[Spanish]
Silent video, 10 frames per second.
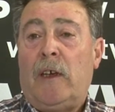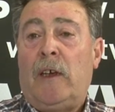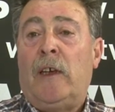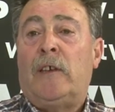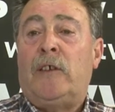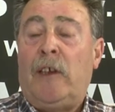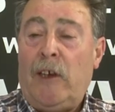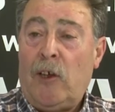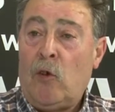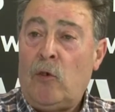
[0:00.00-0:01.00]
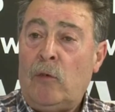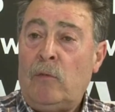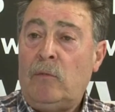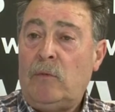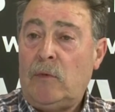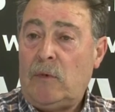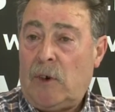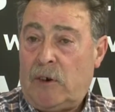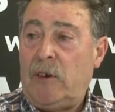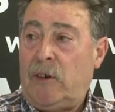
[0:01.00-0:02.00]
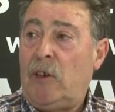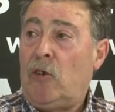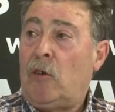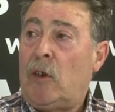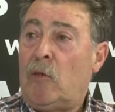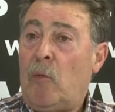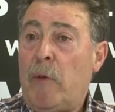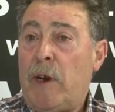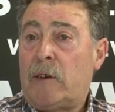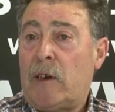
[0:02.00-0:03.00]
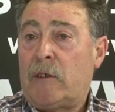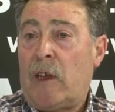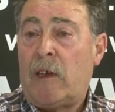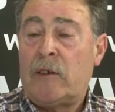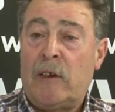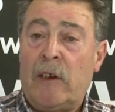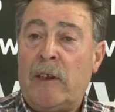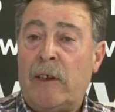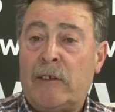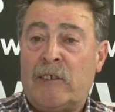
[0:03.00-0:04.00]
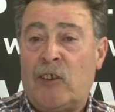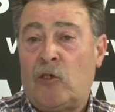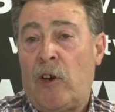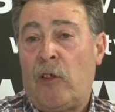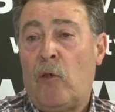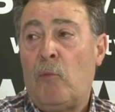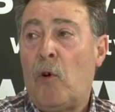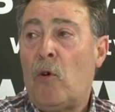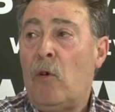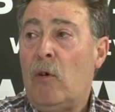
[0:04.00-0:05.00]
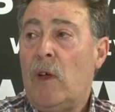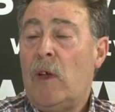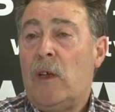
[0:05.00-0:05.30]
eh, siguieron existiendo los automóviles hasta que se sectorizó un poco,